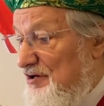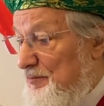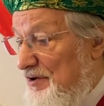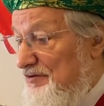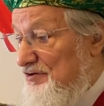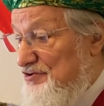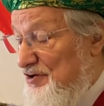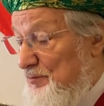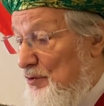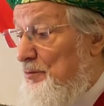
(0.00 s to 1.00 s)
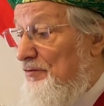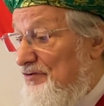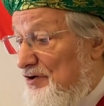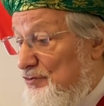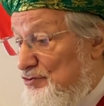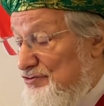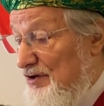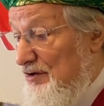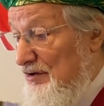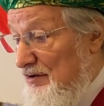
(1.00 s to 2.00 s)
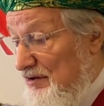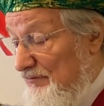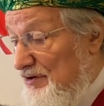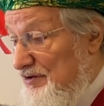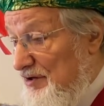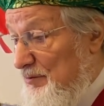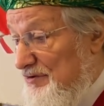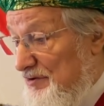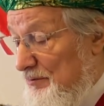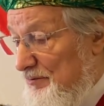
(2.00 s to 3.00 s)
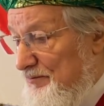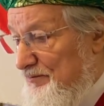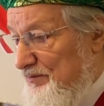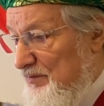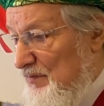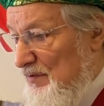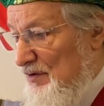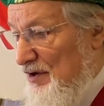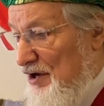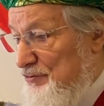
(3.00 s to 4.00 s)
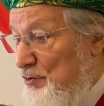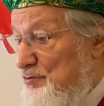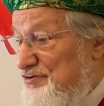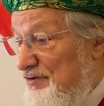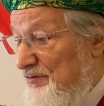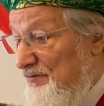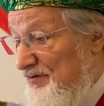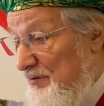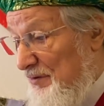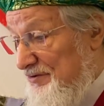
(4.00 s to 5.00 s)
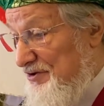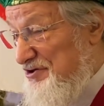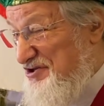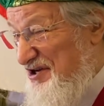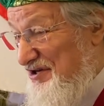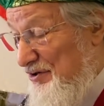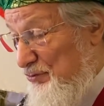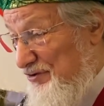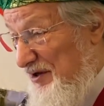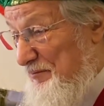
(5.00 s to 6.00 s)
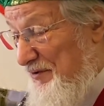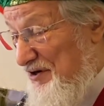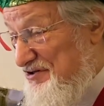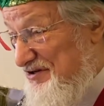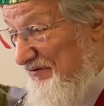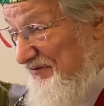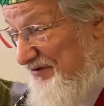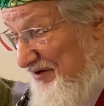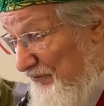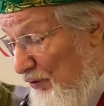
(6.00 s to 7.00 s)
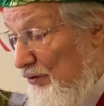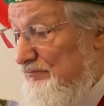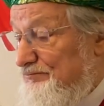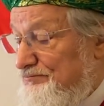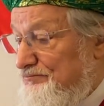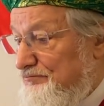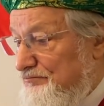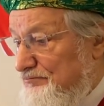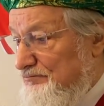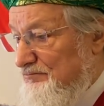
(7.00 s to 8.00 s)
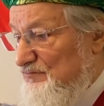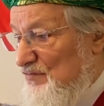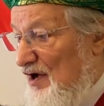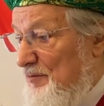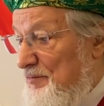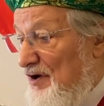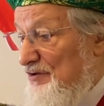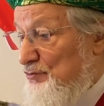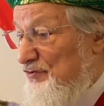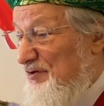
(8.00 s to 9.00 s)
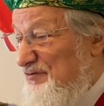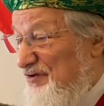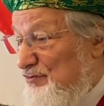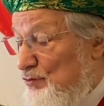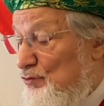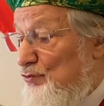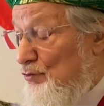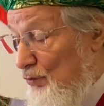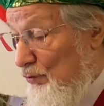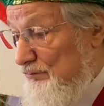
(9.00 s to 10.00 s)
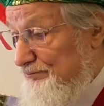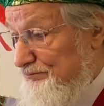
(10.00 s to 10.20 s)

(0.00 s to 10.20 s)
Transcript: или праздничных проповедях нужно говорить об этом. О том, что взаимоотношения людей прежде всего. Как мы относимся к друг другу.